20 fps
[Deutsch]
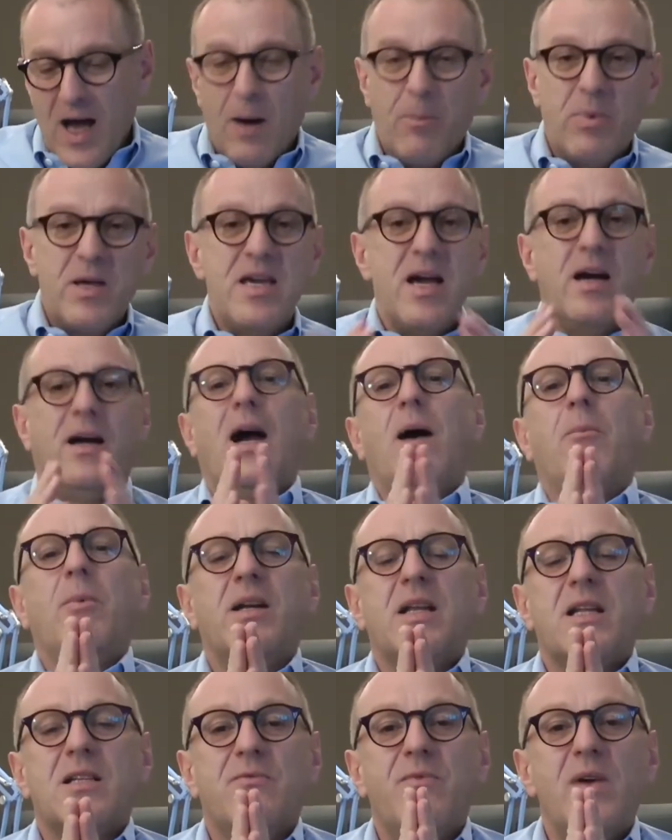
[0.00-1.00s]
Aber hier kann
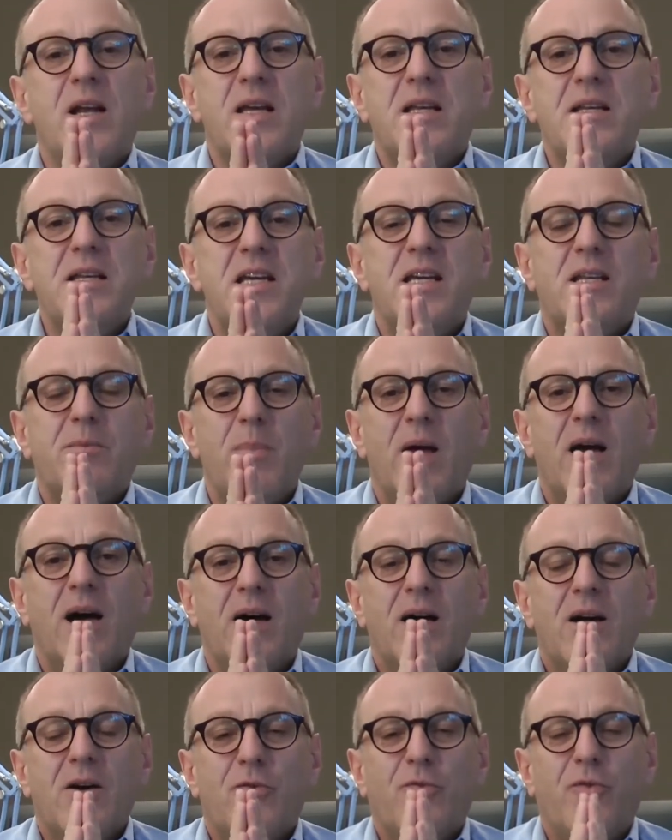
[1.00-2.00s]
man jetzt wirklich nicht
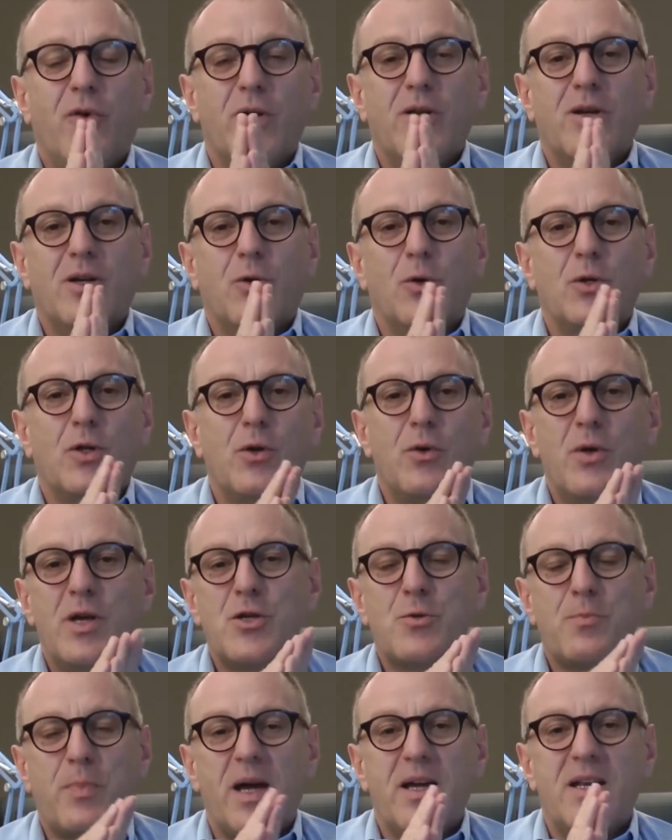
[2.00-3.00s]
mehr von Cote
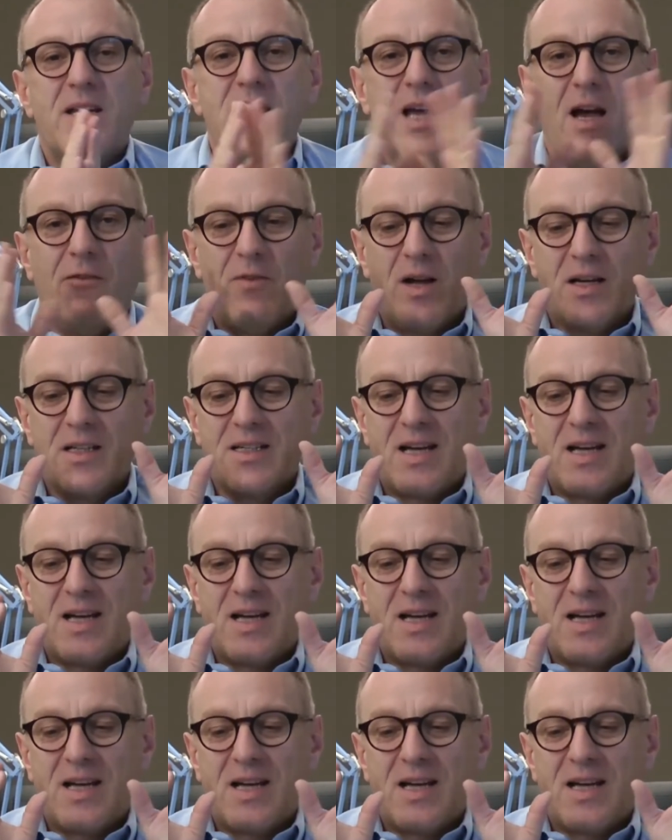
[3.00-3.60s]
sprechen. Hier haben wir ein